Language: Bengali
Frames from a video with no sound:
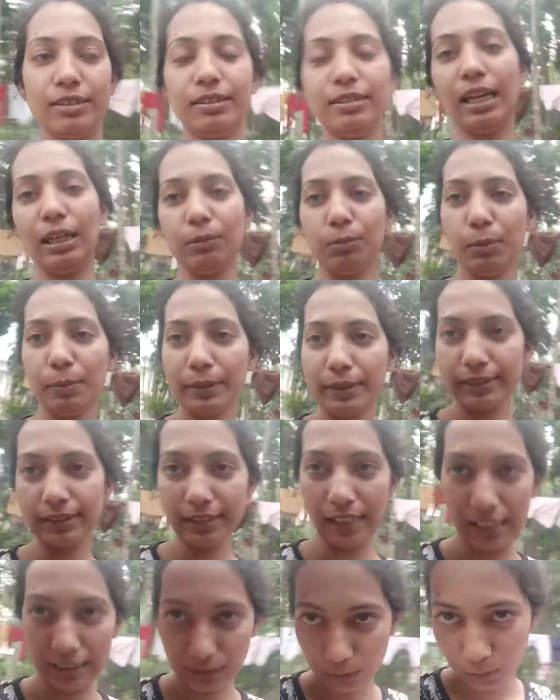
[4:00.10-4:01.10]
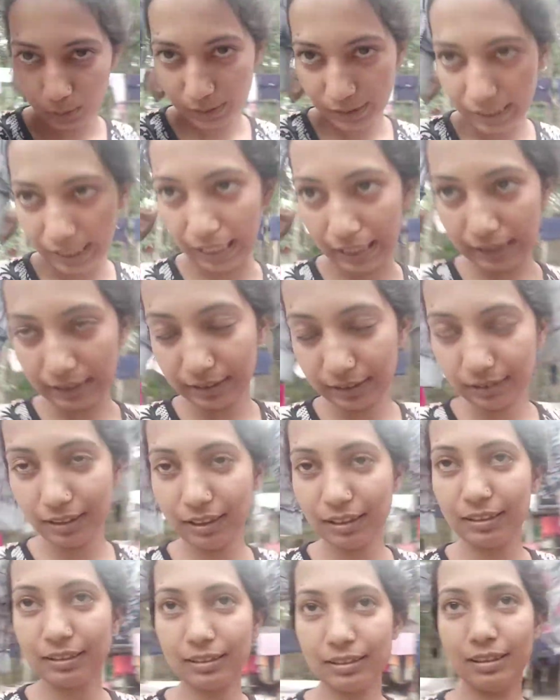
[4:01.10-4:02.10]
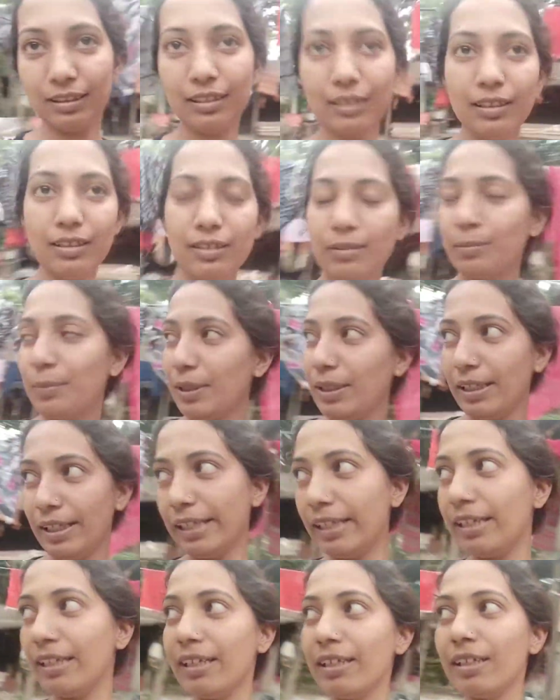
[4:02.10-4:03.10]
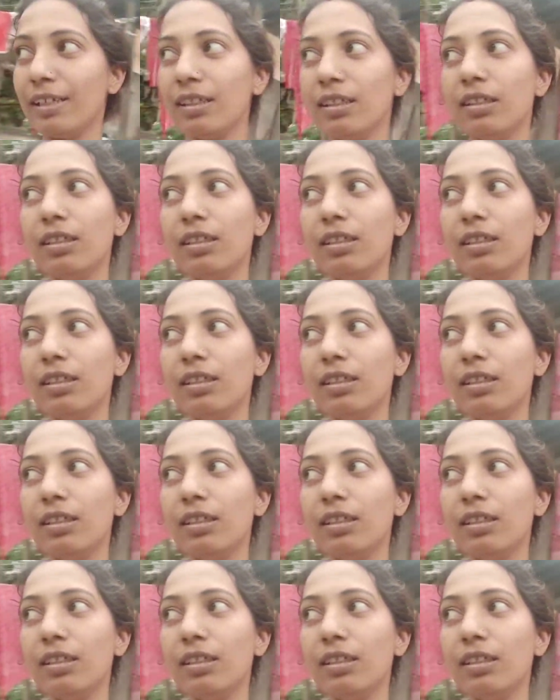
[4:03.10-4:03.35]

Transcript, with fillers: স্নান বাবাকে স্নান করিয়ে আনতে আনতে মানে এনে